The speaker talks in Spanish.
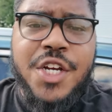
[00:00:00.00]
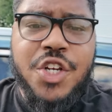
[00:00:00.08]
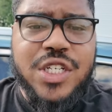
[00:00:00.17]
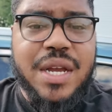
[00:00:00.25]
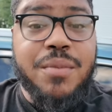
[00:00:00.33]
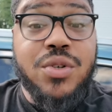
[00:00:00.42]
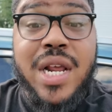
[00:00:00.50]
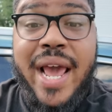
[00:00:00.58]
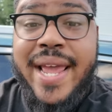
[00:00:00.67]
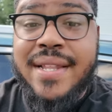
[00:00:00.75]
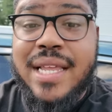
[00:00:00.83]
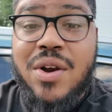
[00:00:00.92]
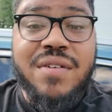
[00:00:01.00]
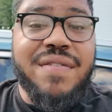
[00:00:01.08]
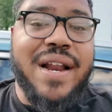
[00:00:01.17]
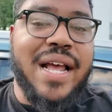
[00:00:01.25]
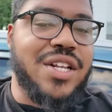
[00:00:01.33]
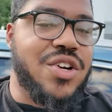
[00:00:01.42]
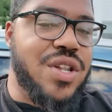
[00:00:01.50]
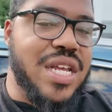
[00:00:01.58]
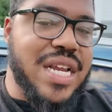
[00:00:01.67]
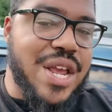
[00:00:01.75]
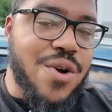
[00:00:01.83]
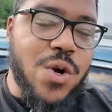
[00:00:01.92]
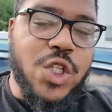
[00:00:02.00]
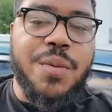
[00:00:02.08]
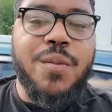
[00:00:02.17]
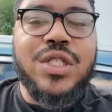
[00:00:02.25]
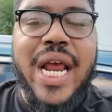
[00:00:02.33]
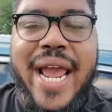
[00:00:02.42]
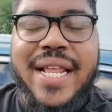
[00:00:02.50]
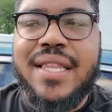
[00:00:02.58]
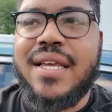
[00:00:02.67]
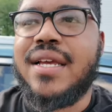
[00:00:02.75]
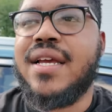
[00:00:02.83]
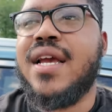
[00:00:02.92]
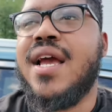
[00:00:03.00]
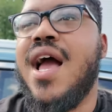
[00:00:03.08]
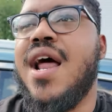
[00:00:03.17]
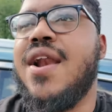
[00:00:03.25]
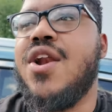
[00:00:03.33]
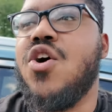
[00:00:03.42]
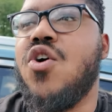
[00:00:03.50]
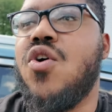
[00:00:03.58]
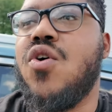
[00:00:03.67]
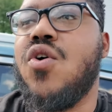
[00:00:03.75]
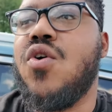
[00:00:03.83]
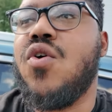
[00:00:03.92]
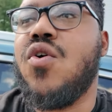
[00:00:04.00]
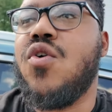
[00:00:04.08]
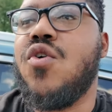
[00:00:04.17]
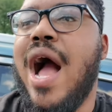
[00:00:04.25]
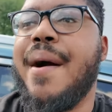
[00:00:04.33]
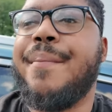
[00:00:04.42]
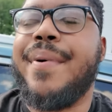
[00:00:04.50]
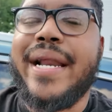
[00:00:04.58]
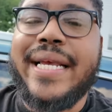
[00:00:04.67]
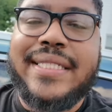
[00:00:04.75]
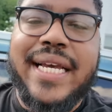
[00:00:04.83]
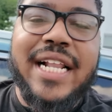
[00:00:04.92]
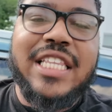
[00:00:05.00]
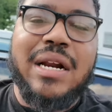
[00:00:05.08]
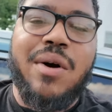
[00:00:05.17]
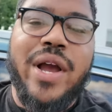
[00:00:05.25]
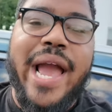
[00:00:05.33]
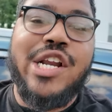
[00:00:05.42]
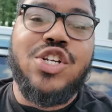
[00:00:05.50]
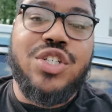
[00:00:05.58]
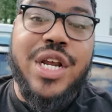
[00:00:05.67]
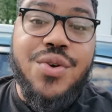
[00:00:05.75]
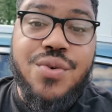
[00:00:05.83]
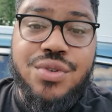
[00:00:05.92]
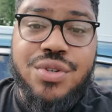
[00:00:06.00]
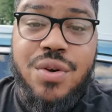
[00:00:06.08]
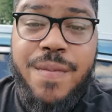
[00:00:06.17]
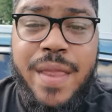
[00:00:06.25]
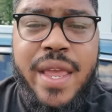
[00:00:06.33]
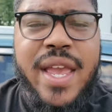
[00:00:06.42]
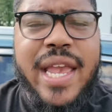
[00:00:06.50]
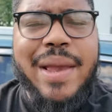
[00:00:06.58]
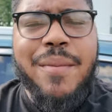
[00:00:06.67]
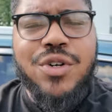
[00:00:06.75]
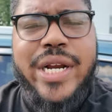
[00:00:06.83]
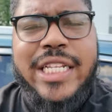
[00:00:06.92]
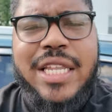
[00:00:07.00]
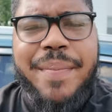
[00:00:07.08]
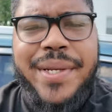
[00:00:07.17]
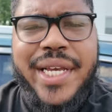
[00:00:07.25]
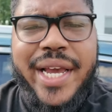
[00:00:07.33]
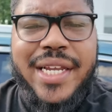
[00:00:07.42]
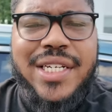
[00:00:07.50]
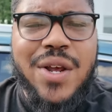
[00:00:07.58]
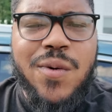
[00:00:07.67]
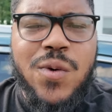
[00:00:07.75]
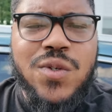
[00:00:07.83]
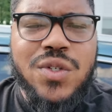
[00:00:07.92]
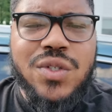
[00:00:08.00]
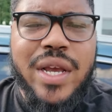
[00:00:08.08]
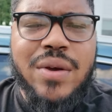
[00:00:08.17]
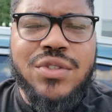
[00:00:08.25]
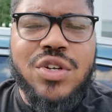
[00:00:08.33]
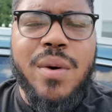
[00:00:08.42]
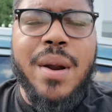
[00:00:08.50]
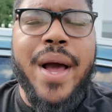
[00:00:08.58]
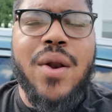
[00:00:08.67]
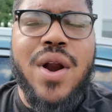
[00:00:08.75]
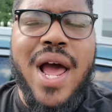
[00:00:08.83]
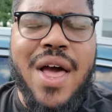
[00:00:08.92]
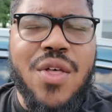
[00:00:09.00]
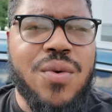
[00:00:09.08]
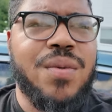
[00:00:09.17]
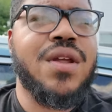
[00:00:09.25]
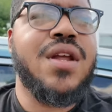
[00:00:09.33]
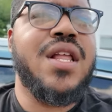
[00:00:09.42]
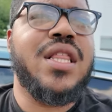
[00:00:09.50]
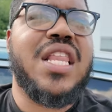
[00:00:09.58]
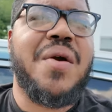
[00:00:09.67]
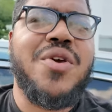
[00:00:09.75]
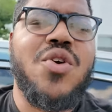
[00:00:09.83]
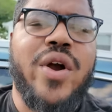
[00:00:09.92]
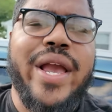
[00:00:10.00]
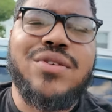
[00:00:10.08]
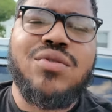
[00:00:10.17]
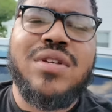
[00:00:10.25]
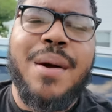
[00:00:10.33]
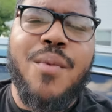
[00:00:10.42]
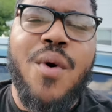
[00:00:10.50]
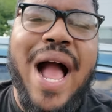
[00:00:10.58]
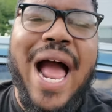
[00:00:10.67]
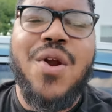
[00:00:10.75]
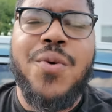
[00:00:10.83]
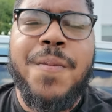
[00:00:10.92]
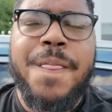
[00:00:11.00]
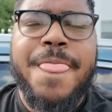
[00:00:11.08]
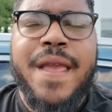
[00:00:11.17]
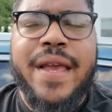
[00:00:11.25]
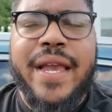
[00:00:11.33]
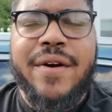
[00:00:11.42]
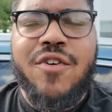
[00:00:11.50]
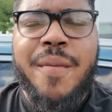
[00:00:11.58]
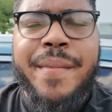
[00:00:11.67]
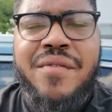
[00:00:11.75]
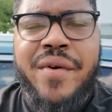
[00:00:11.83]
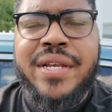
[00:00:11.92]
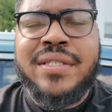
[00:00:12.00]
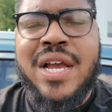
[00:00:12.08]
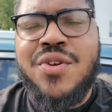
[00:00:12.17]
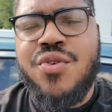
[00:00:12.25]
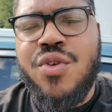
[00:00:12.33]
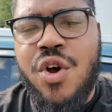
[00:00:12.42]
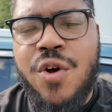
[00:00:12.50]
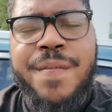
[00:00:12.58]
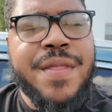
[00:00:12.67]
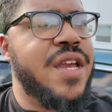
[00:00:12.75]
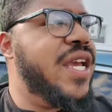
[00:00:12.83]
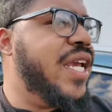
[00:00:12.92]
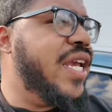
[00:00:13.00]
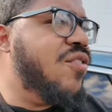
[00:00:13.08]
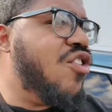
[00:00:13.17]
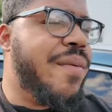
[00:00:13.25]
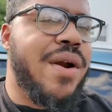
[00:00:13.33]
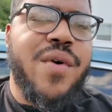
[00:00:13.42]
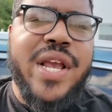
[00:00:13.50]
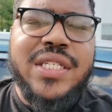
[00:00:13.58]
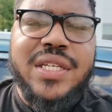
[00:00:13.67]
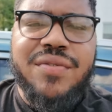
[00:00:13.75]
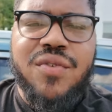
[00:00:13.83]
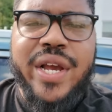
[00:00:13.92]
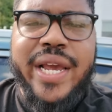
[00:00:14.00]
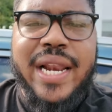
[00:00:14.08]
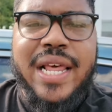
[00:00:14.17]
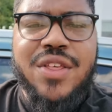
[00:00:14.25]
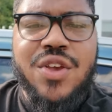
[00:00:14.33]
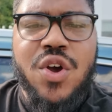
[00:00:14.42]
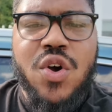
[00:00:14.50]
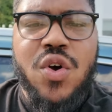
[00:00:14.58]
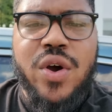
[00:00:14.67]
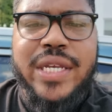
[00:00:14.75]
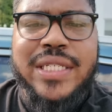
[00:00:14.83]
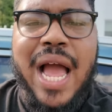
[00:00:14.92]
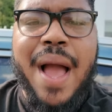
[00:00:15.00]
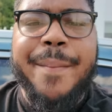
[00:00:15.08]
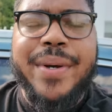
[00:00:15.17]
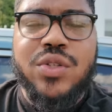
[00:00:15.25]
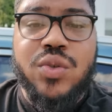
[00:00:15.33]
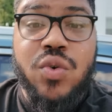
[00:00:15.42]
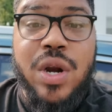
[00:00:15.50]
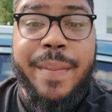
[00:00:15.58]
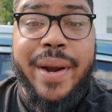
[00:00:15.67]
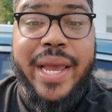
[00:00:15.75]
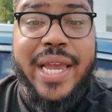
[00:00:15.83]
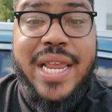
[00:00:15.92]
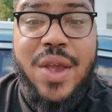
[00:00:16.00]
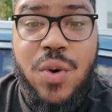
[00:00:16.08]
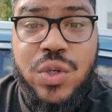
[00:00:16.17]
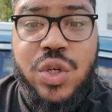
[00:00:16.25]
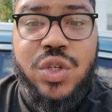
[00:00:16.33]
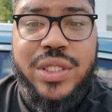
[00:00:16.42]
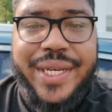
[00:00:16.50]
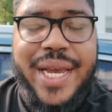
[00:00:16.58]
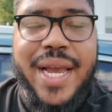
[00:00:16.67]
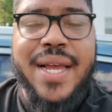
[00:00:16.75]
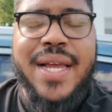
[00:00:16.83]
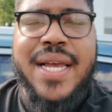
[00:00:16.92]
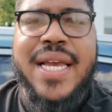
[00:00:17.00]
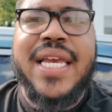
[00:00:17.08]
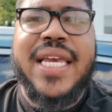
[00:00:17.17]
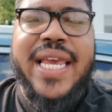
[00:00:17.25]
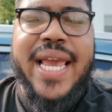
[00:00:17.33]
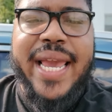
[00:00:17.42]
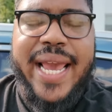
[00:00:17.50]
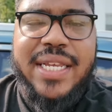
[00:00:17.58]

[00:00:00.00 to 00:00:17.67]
Yo sé que mucha gente no es fanático de Jay Uso, mucha gente no aprecia el trabajo que ha hecho Jay Uso, y mucha gente piensa que Jay Uso es un sobrevalorado debido a que es un samoano, que Roman Reigns ayudó y Roman Reigns fue el que le dio esa apertura para que Jay Uso sea quien